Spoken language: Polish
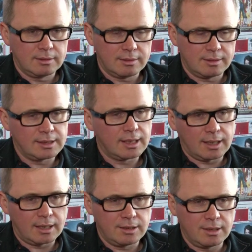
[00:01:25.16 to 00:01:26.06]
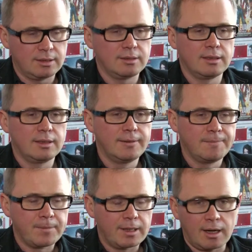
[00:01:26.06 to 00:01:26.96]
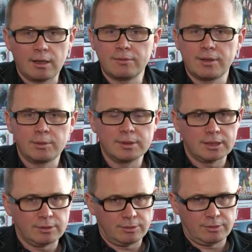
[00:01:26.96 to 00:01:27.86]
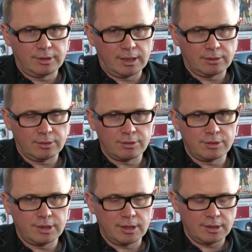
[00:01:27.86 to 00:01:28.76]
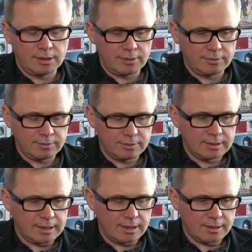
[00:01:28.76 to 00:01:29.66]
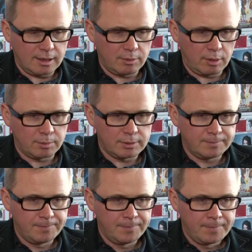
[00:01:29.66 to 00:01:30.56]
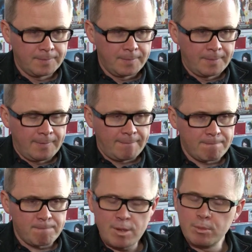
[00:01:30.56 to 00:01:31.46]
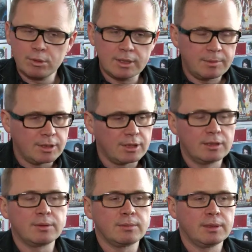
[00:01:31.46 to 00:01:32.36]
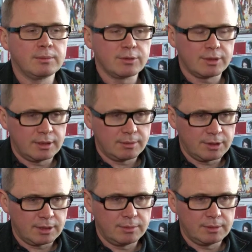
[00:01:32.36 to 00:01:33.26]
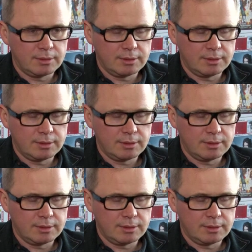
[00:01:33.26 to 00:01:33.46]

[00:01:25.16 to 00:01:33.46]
z dnia na dzień reagowały na na to, co dzieje się na granicach Europy. Nie było najmniejszego problemu z tym, żeby